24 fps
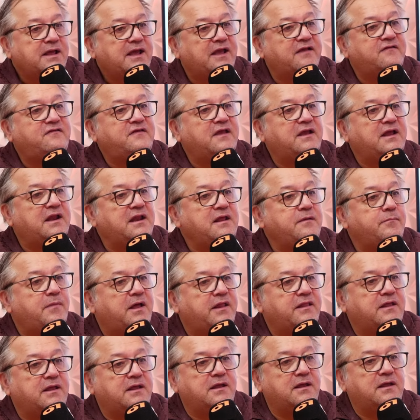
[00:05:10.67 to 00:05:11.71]
ese
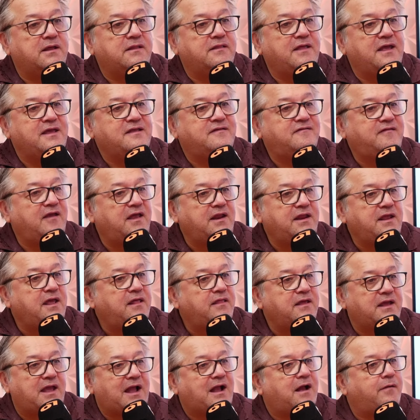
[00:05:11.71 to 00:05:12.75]
clima de, de
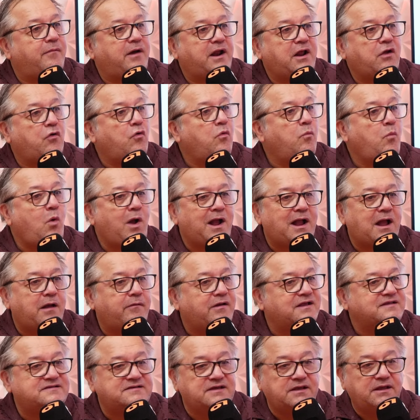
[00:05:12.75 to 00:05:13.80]
histeria, de que acabara como
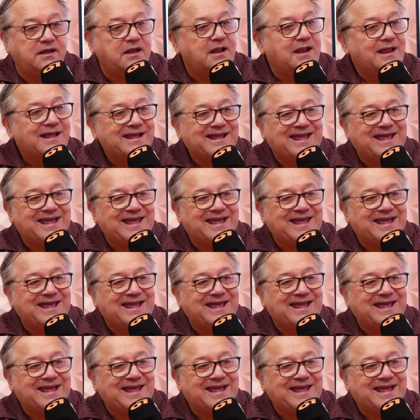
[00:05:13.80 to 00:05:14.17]
acabase,